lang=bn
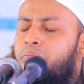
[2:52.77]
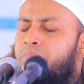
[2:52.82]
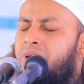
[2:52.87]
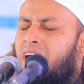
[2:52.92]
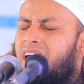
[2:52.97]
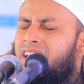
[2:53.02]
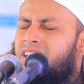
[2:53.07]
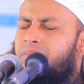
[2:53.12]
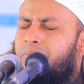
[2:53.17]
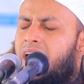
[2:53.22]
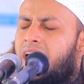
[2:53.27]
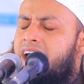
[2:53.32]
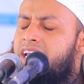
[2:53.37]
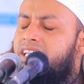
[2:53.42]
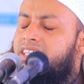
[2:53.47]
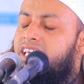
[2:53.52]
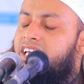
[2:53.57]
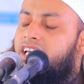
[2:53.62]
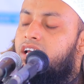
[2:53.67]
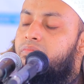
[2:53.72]
বাড়ির বাহির
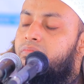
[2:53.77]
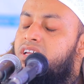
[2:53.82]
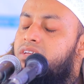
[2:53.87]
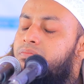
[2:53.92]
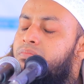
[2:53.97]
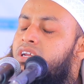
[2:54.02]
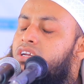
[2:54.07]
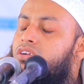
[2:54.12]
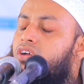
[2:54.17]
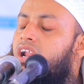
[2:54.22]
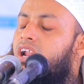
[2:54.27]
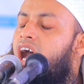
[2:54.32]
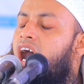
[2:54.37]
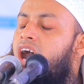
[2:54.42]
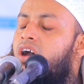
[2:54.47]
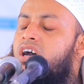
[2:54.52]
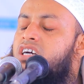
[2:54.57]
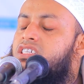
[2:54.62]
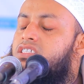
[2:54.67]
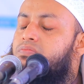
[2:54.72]
থেকে মিটমিট করে
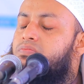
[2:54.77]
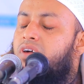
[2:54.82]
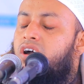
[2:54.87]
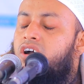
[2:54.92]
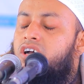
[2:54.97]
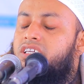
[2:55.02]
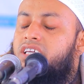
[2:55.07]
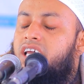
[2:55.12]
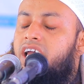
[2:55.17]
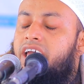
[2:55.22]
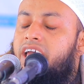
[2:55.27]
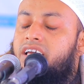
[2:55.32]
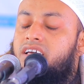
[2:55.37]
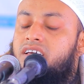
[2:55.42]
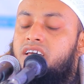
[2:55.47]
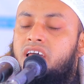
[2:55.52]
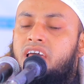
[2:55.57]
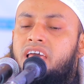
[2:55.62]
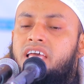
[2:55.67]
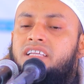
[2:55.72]
আওয়াজ পাওয়া যায়
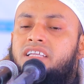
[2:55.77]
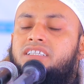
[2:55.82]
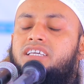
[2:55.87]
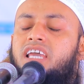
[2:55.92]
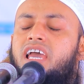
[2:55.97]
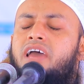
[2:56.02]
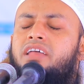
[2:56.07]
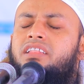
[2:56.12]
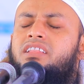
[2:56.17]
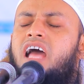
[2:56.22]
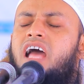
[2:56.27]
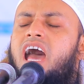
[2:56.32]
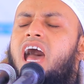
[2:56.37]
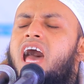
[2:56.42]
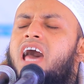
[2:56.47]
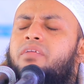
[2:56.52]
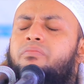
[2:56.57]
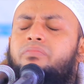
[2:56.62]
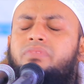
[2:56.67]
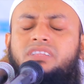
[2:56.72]
যে
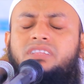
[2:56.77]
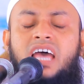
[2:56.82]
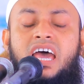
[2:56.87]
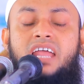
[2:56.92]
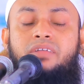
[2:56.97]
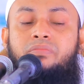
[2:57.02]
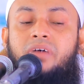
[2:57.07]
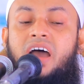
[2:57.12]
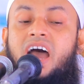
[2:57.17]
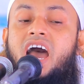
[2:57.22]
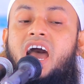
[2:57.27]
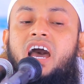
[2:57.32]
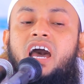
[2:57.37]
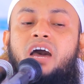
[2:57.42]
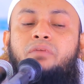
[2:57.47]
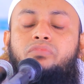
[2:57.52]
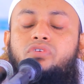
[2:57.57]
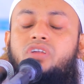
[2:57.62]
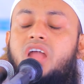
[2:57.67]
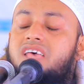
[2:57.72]
নার তার মা
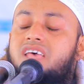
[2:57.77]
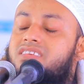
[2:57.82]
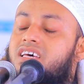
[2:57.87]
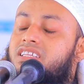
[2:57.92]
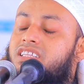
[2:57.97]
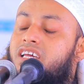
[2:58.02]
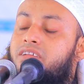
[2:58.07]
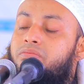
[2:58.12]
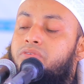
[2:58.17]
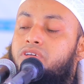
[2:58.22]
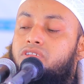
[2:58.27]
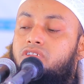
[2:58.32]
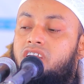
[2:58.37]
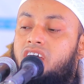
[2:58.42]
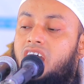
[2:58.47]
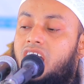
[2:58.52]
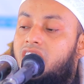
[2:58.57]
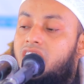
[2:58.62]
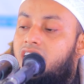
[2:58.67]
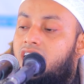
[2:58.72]
মুনাজাতের ভিতরে
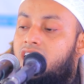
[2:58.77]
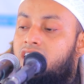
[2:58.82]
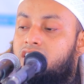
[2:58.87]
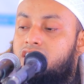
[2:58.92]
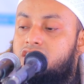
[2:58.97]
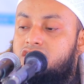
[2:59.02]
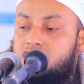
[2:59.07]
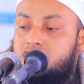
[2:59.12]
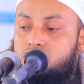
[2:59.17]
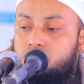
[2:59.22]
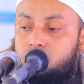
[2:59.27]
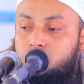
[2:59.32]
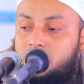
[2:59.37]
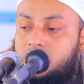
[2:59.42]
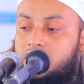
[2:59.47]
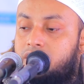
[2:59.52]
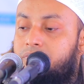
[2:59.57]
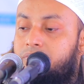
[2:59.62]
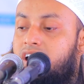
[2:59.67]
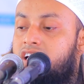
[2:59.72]
আল্লাহর কাছে
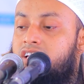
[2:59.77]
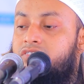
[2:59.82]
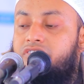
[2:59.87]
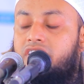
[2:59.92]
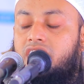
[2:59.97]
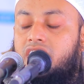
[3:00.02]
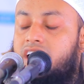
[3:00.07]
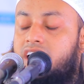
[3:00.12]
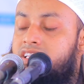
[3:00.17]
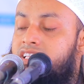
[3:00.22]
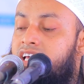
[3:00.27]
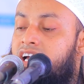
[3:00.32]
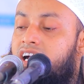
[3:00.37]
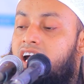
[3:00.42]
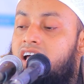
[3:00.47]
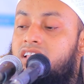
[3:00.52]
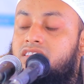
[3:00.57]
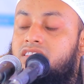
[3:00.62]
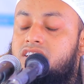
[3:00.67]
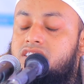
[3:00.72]
চোখের পানি ফেলায় দেয়া
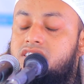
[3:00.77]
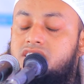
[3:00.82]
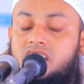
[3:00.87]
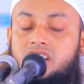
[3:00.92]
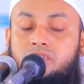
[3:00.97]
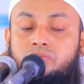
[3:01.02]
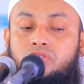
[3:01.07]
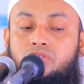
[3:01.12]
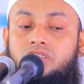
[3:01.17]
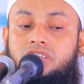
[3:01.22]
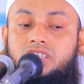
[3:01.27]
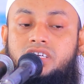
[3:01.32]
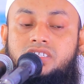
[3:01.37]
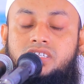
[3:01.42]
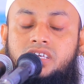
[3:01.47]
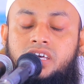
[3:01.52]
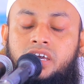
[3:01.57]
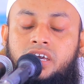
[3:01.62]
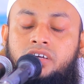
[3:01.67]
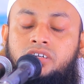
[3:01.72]
কানতেছে আর
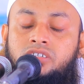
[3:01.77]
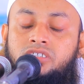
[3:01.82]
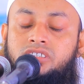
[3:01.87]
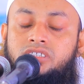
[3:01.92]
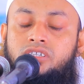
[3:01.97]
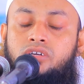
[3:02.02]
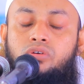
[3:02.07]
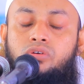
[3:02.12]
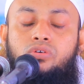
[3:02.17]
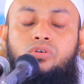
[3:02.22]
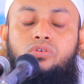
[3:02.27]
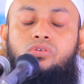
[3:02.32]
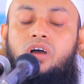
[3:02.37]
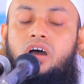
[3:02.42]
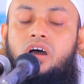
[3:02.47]
বলতেছে গো